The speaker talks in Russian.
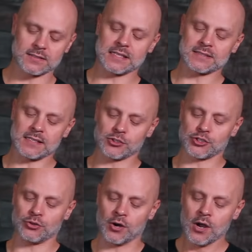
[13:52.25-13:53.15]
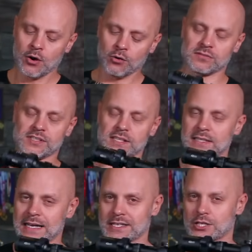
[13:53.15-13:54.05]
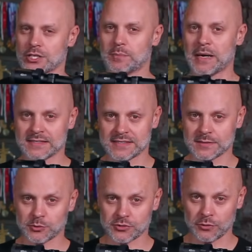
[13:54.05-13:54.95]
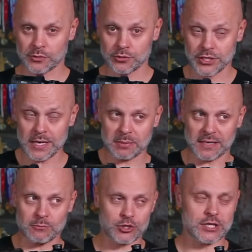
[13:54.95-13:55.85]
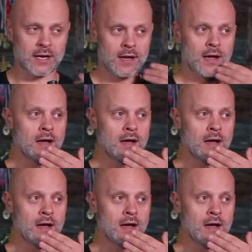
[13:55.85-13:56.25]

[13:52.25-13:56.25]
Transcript: сказал, что он всегда держит палец на спусковом крючке, потому что